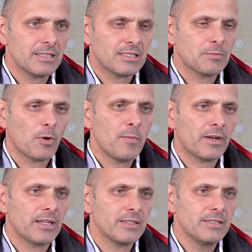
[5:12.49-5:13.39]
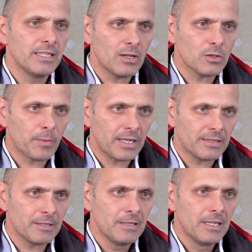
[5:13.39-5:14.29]
Erstens braucht man keine
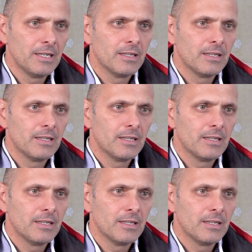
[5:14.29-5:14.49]
Sicherungsbretter.